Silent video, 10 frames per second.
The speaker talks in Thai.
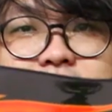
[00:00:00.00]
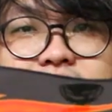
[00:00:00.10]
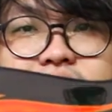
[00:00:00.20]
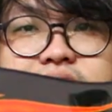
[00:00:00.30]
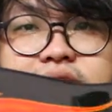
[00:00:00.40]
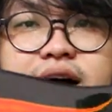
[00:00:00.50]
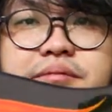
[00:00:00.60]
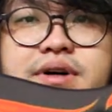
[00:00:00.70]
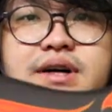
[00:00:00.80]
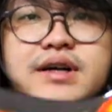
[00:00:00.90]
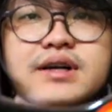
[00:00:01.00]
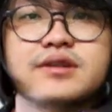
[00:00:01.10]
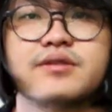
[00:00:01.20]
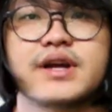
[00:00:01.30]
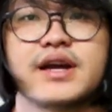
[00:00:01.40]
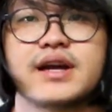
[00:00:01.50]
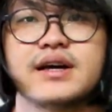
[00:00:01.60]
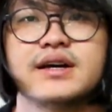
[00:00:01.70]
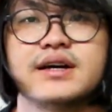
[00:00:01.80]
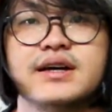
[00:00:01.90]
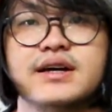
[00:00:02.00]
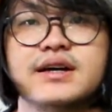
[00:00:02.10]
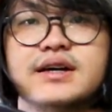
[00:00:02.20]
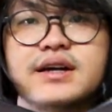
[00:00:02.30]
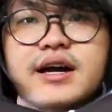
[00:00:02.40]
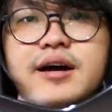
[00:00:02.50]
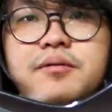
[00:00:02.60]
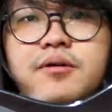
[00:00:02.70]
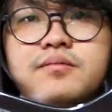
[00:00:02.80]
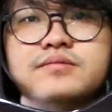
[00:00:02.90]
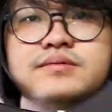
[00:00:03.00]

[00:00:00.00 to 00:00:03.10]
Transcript: มากๆเลยนะครับ ตัวนี้นะครับผม